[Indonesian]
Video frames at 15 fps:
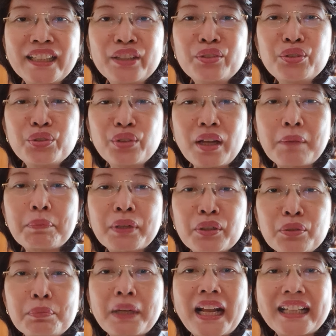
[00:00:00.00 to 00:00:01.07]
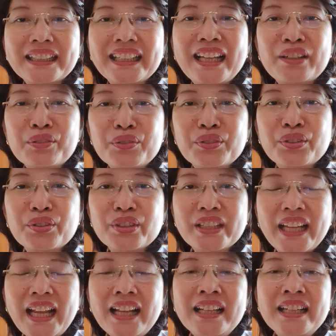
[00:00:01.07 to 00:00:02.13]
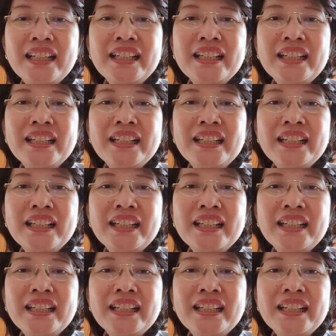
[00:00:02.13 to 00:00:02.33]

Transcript: Itu juga perlu perhatian khusus ya,